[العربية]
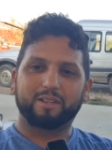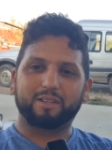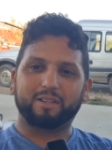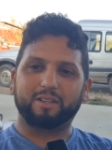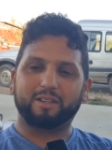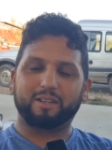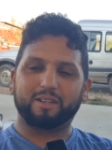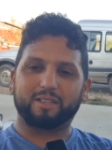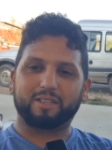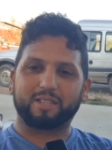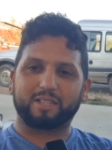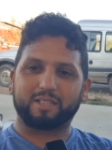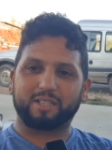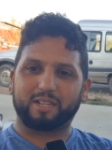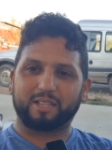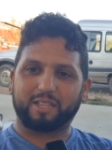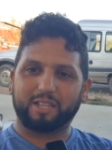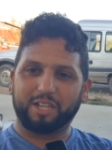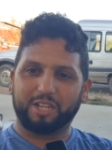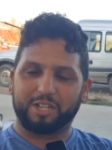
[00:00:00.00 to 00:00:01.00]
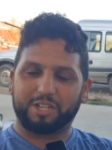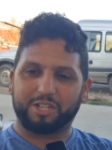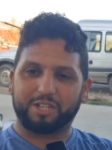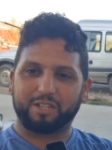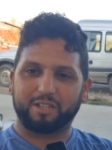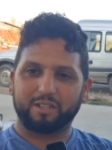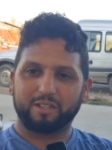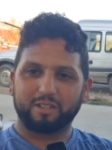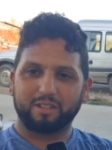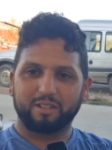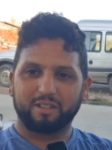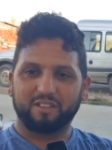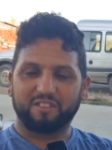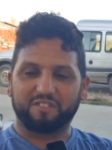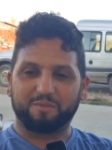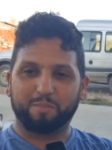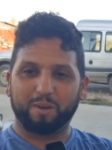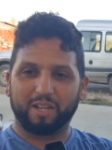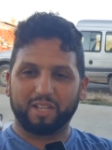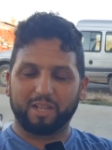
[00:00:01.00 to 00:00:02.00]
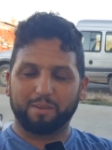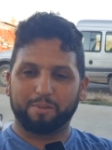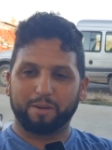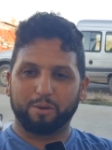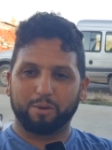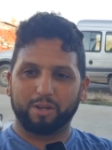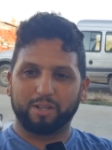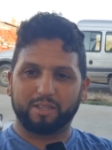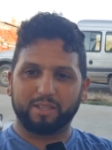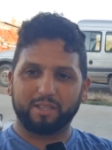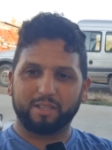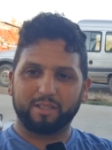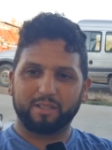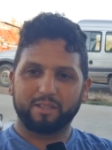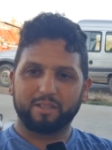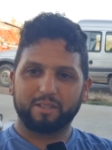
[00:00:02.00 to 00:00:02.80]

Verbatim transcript: أه تقدر تعيش في بعض البوادي